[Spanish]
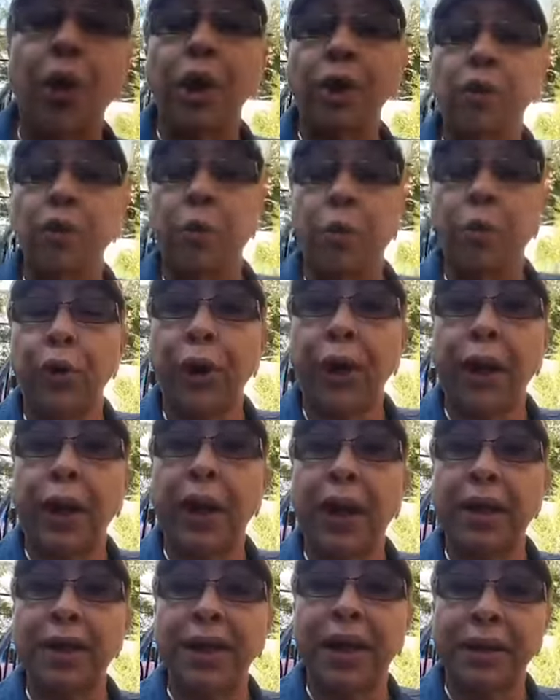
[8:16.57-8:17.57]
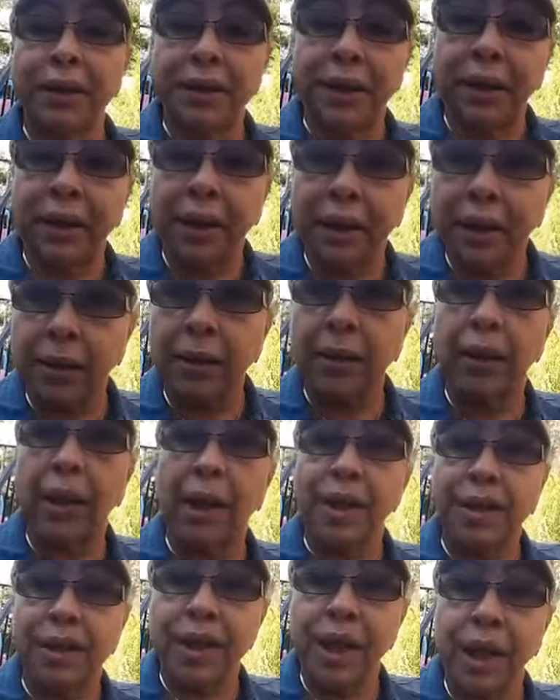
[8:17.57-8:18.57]
que tú pones el sartén
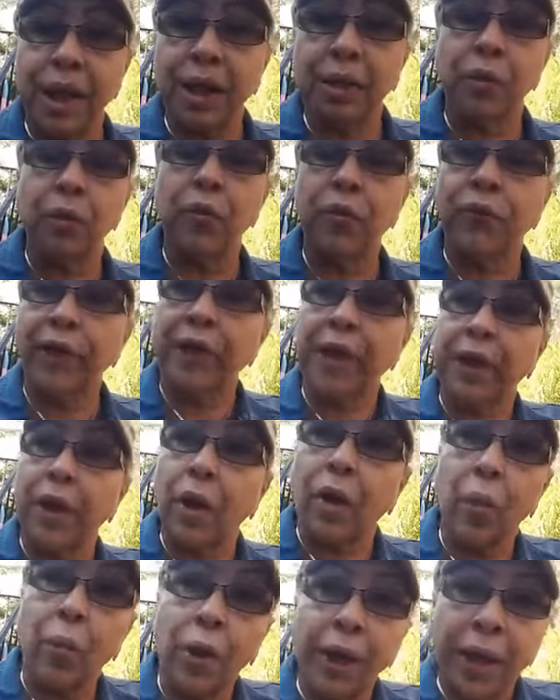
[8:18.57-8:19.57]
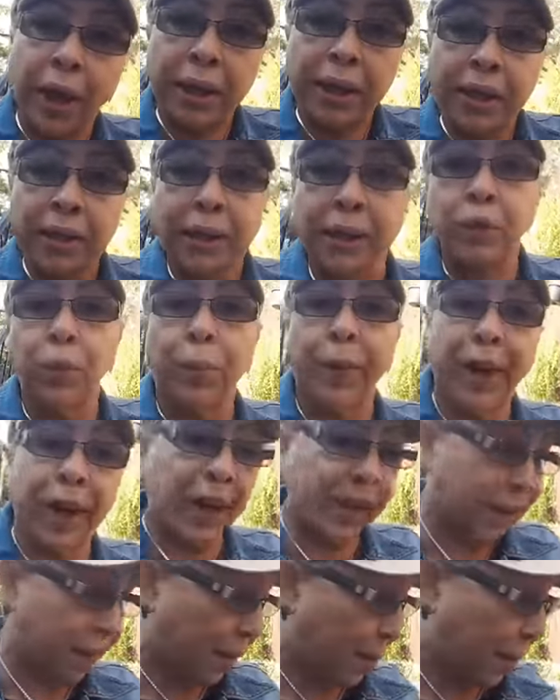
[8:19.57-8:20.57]
así en la estufa y le da como el calientito para
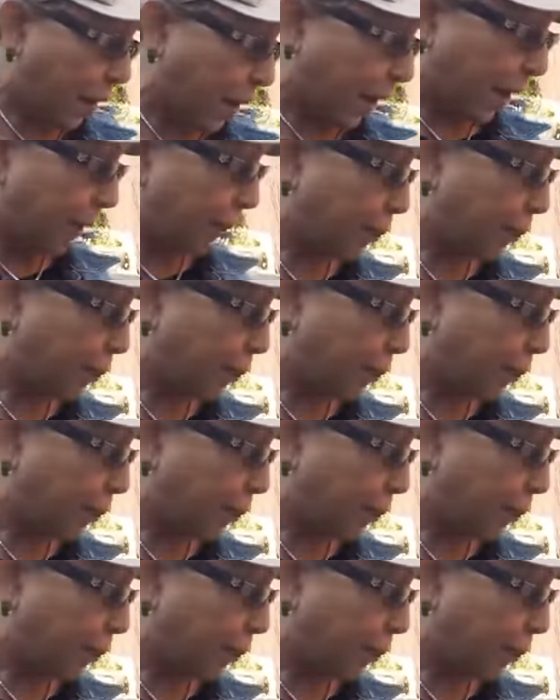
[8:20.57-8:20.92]
que se mare.